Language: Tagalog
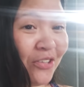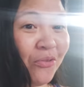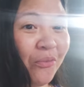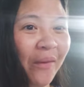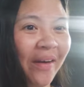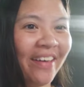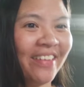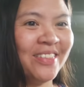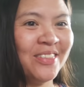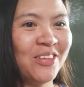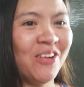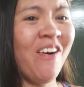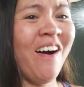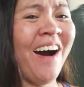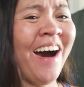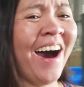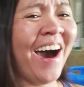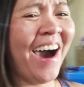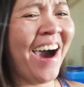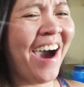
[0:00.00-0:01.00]
Kinuwento.
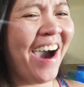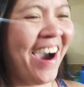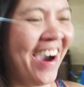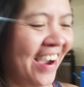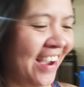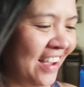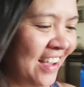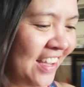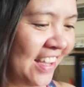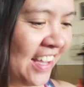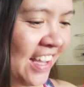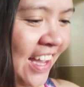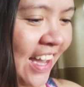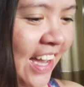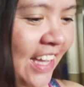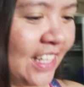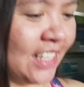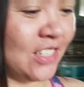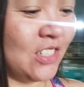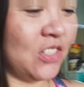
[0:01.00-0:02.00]

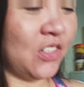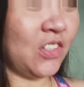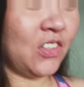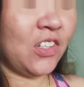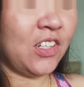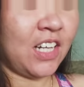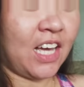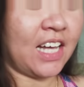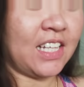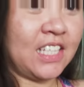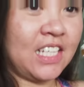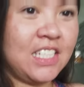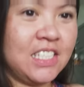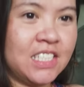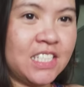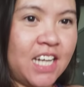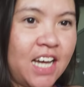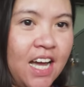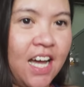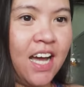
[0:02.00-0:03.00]
Ayan, so ito na ating
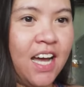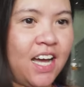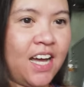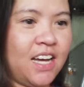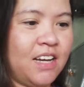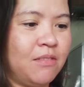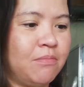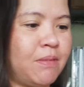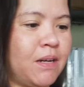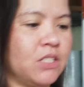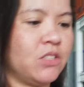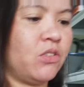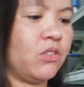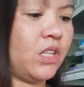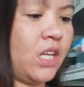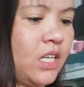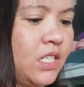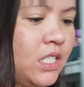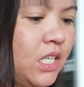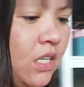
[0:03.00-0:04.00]
tsaa. Ah,
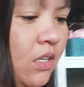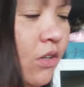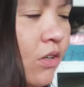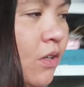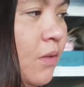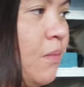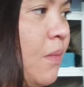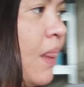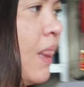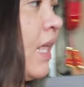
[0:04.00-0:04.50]
pasok tayo sa loob.